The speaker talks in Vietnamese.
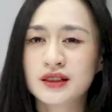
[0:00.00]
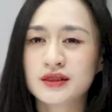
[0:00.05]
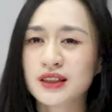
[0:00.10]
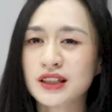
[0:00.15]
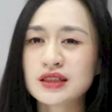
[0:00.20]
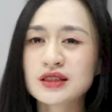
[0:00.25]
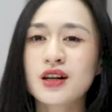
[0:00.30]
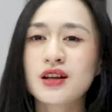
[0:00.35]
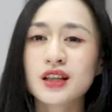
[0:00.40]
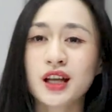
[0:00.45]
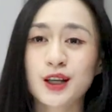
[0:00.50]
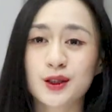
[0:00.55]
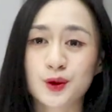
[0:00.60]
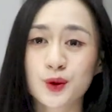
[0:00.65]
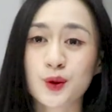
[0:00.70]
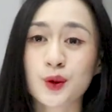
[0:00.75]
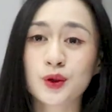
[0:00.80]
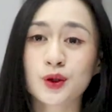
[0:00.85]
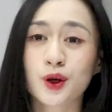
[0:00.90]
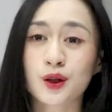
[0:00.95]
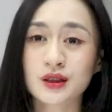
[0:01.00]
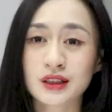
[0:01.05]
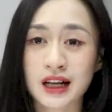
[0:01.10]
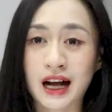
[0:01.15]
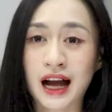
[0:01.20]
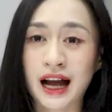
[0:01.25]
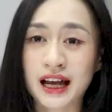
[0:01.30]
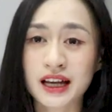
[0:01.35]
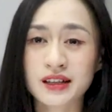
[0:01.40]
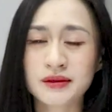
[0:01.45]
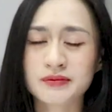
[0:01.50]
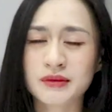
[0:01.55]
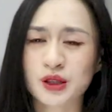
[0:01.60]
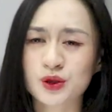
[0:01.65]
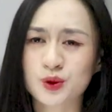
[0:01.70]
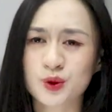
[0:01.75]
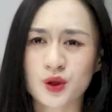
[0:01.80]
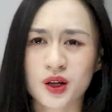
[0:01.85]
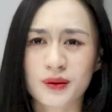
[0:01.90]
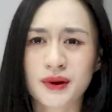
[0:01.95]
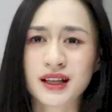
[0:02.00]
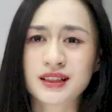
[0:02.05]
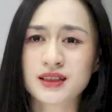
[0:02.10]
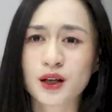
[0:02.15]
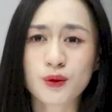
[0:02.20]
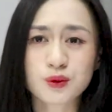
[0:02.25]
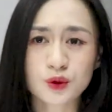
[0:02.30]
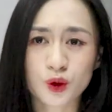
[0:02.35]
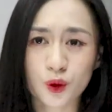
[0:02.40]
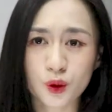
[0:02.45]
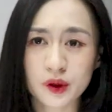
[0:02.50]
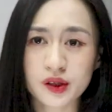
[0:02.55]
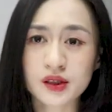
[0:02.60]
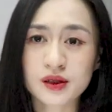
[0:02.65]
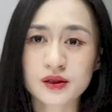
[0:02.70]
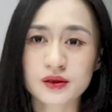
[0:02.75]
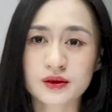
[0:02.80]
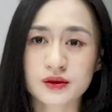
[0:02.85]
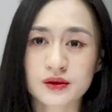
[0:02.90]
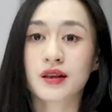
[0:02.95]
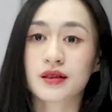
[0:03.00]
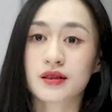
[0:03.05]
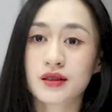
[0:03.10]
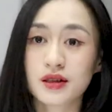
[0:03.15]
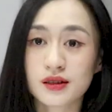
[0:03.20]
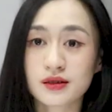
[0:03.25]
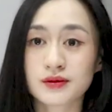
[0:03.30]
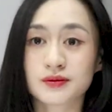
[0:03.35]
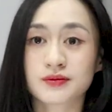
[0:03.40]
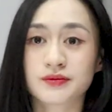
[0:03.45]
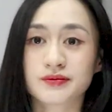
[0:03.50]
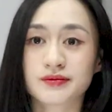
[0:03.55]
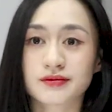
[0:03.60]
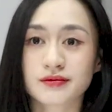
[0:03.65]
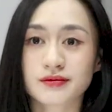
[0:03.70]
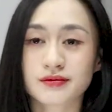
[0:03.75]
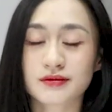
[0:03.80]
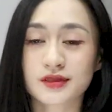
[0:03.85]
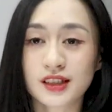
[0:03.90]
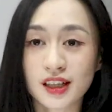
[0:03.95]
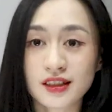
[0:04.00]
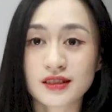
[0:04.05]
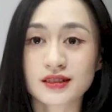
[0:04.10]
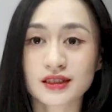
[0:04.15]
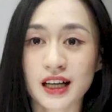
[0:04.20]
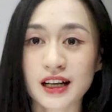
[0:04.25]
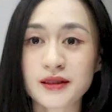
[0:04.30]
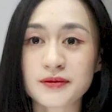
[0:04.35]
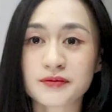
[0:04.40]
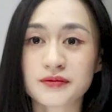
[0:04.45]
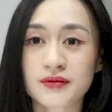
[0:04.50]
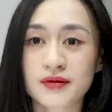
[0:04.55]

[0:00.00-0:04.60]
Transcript: vẫn có thể thu hút con gái mặc dù các bạn rỗng túi. Nhưng, nhưng nhá,